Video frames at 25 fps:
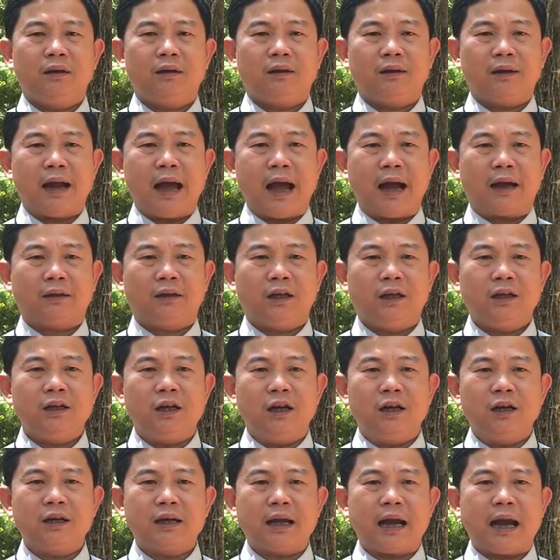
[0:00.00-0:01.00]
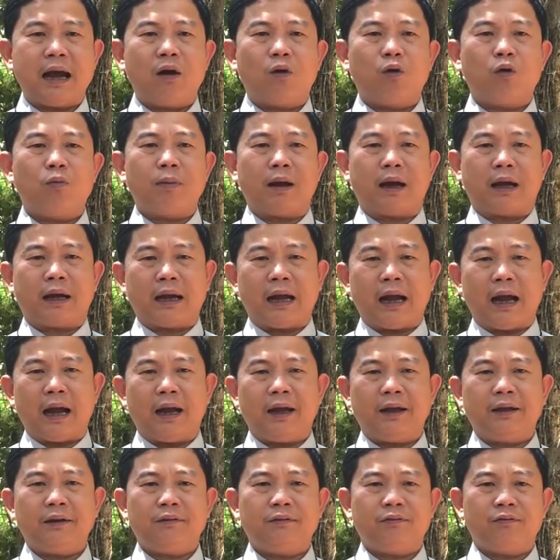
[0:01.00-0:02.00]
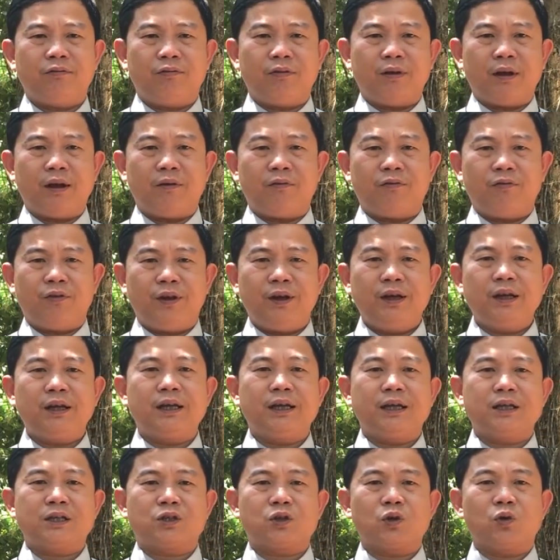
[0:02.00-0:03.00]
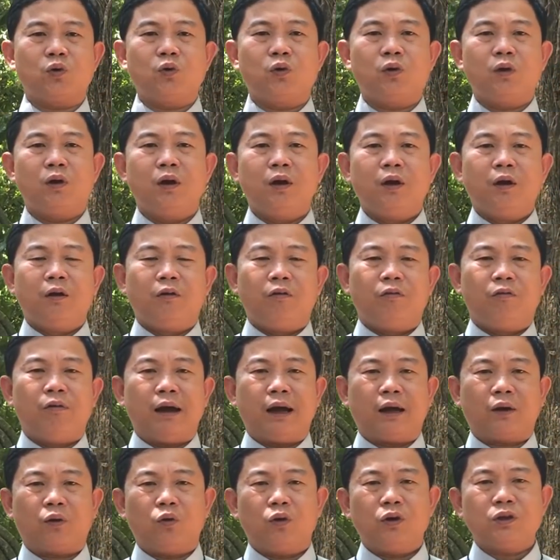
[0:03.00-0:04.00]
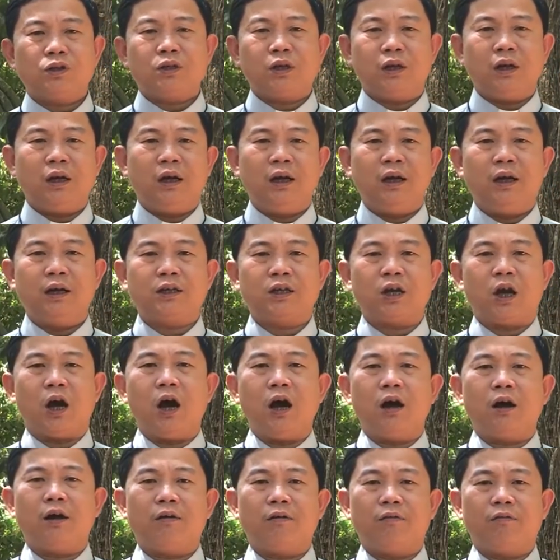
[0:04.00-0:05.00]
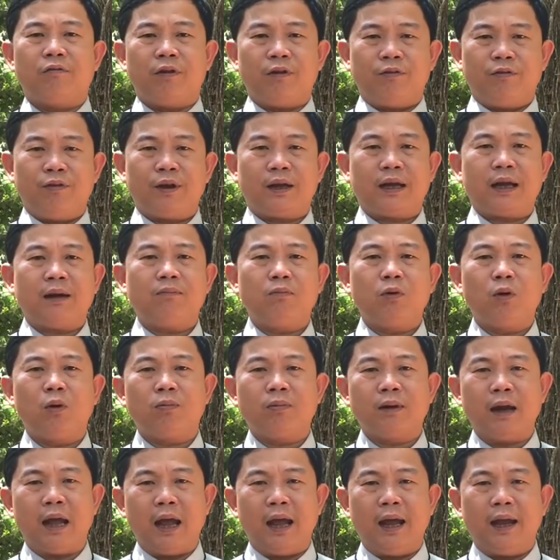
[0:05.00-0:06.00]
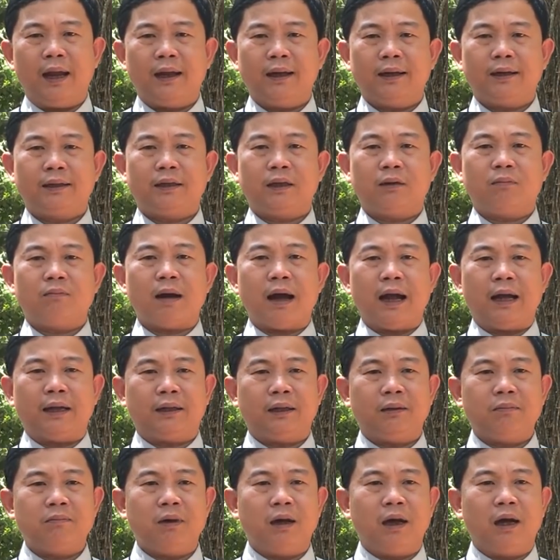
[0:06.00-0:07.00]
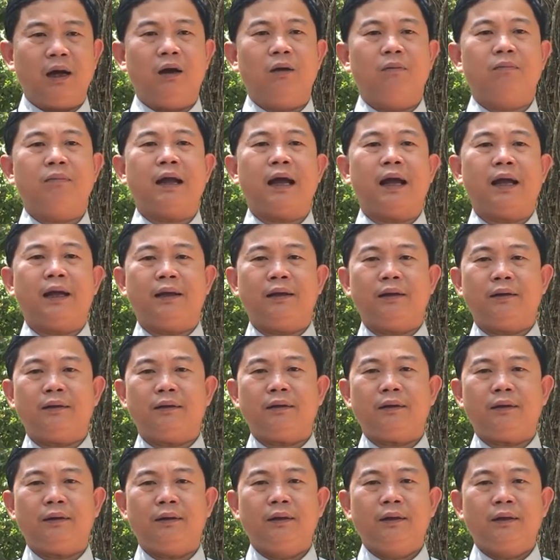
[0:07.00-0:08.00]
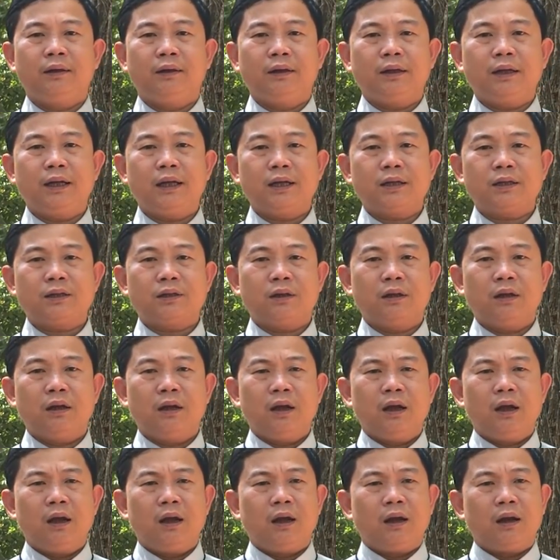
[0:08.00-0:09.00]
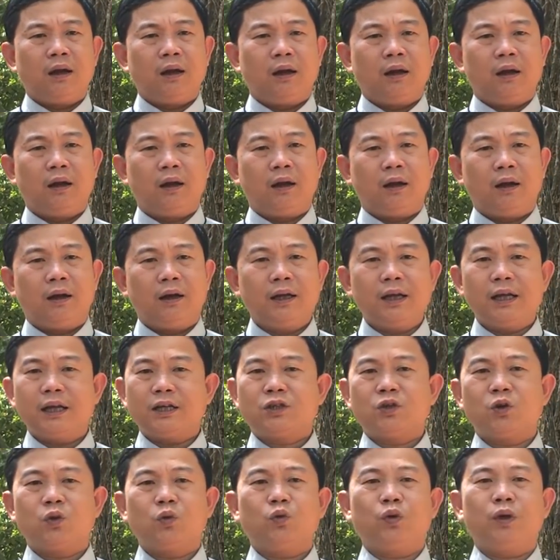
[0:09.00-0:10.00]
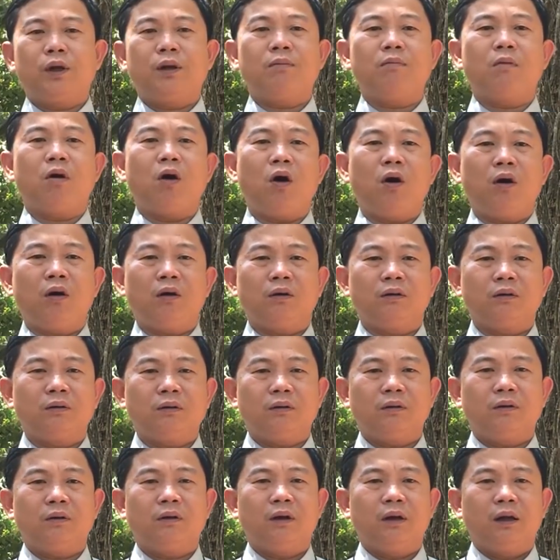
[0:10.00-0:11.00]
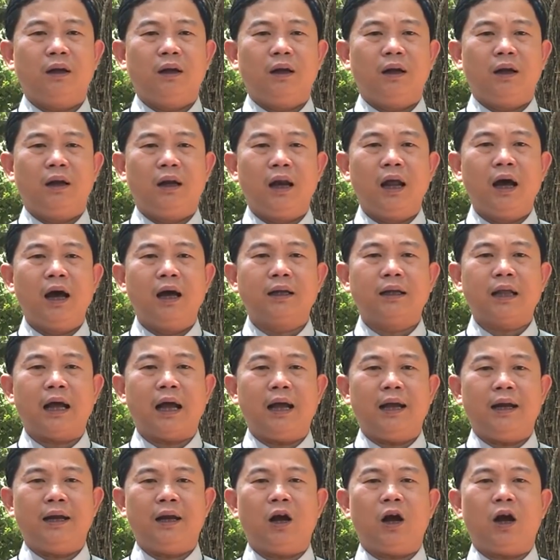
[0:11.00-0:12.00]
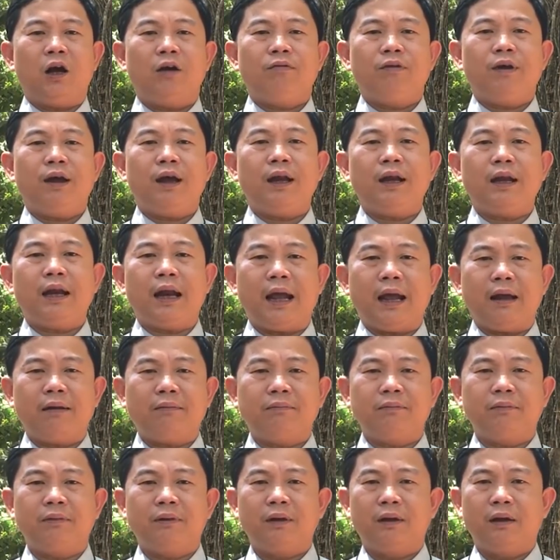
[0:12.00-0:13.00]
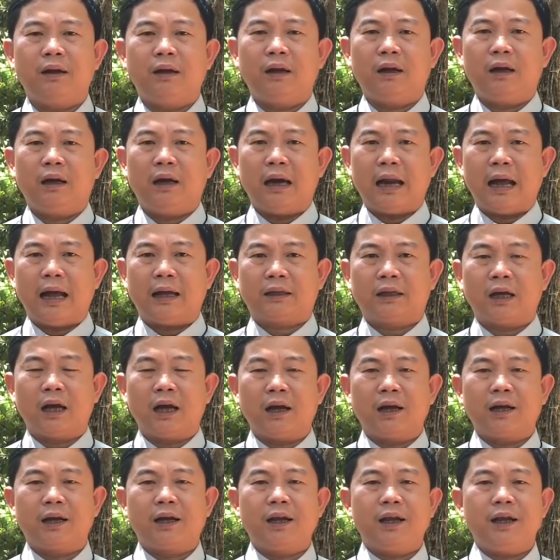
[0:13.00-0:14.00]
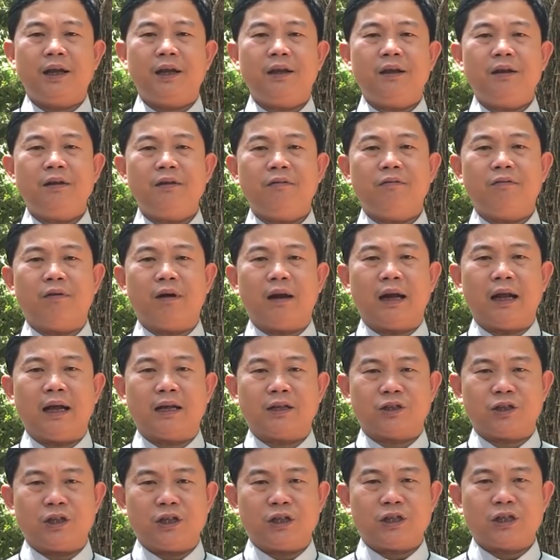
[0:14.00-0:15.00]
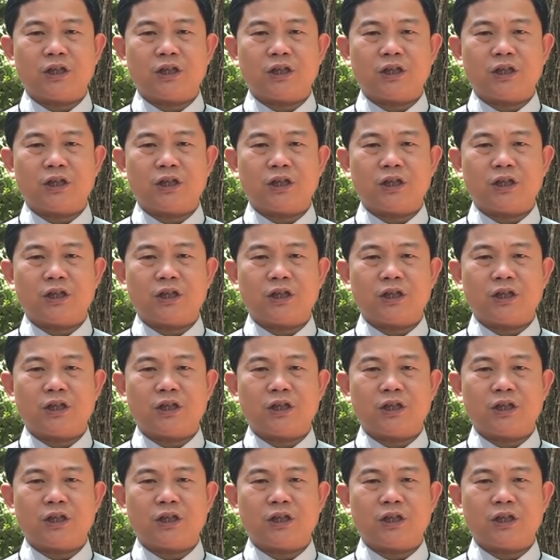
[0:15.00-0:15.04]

đạt tới đỉnh cao của mặt khải về phía Đức Giêsu và của sự lựa chọn về phía các môn đệ trong bài tin mừng hôm nay. Đức Giêsu Đức Giêsu tuyên bố lời thầy nói với anh em là thần khí và là sự